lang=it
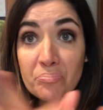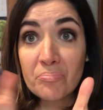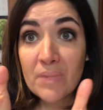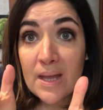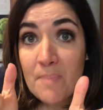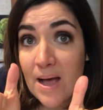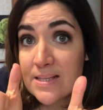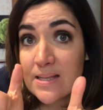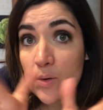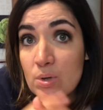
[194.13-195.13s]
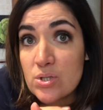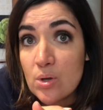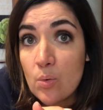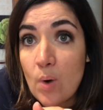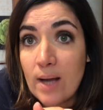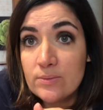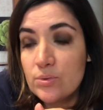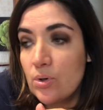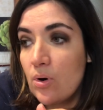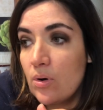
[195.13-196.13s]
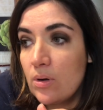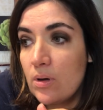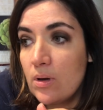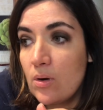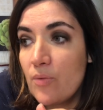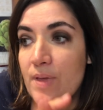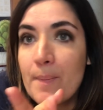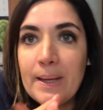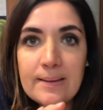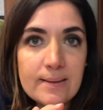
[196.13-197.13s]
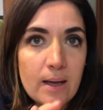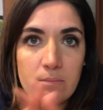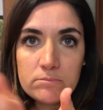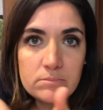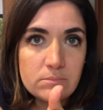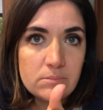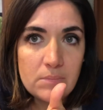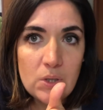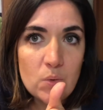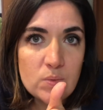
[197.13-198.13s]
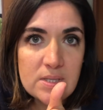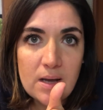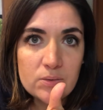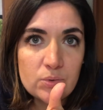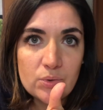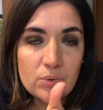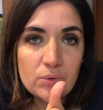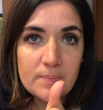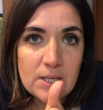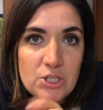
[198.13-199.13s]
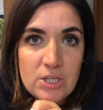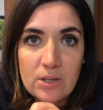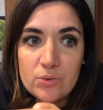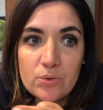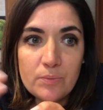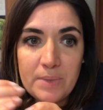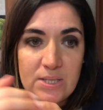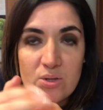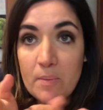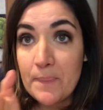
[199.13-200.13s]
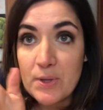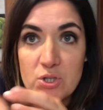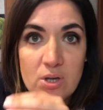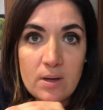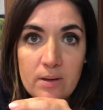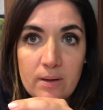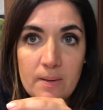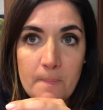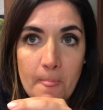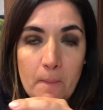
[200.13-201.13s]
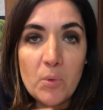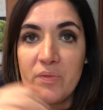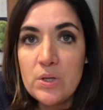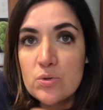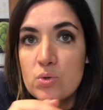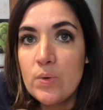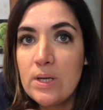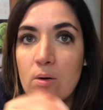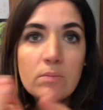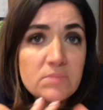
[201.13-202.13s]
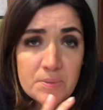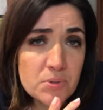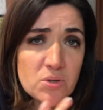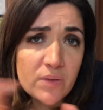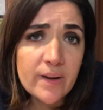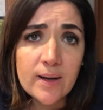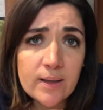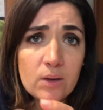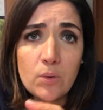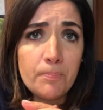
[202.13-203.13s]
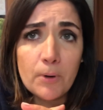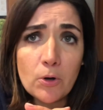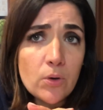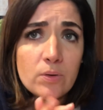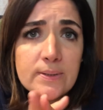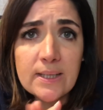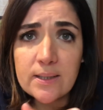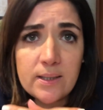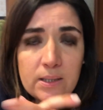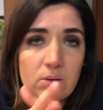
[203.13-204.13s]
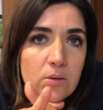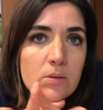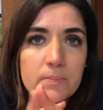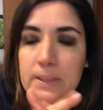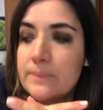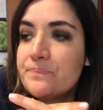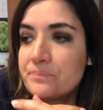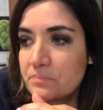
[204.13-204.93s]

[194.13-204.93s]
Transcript: e basta questo è quanto eh, ovviamente mh, mm, io ho usato macinato misto a me piace ehm, bovino suino si possono fare anche col pollo col tacchino come